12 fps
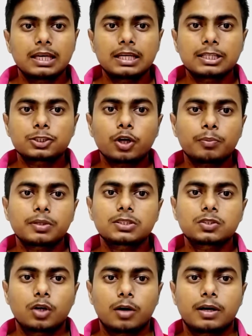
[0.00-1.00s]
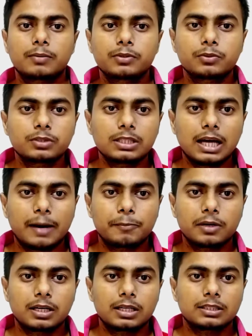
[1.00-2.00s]
এই সব কিছু ওভারভিউ দিয়ে
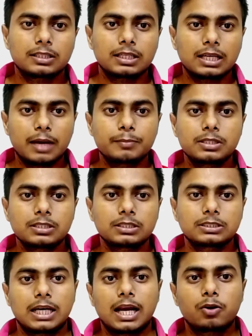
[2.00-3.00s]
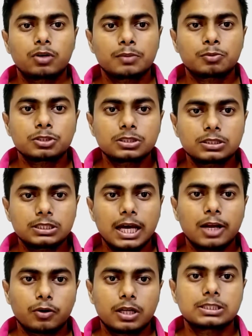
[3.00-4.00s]
আপনাদেরকে আমি জানানোর এবং শেয়ার
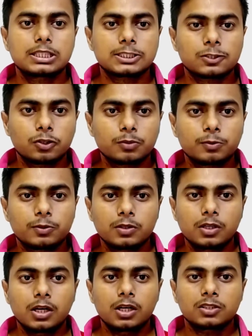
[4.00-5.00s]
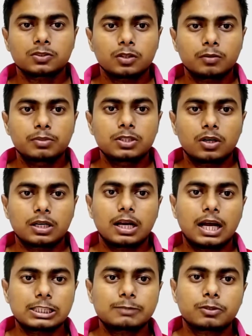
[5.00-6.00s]
করার চেষ্টা করব সো ভিডিওটা
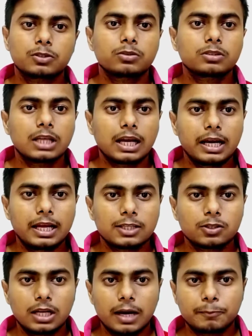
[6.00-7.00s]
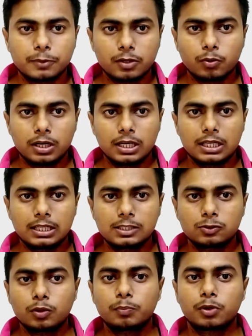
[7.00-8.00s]
লাস্ট পর্যন্ত দেখলে আসলে আপনার অনেক
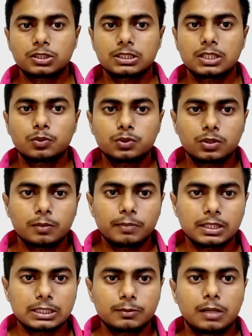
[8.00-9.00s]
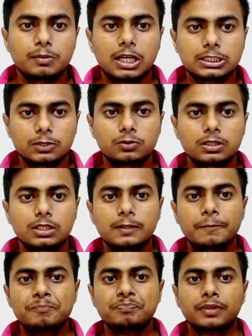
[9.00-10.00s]
কিছুর প্রশ্নের উত্তর পেয়ে যাবেন আমি আশা করি
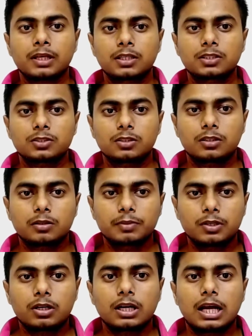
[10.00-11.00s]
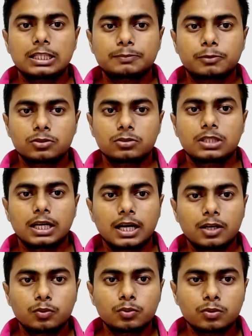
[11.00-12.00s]
সো ভিডিওটা লাস্ট পর্যন্ত
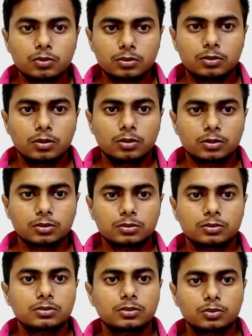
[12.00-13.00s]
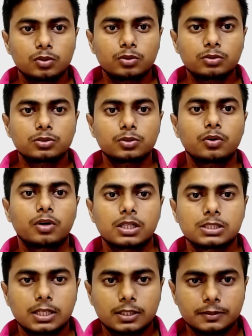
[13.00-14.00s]
দেখার অনুরোধ রইল সো চলুন শুরু করা
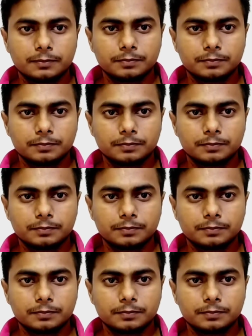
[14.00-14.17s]
যাক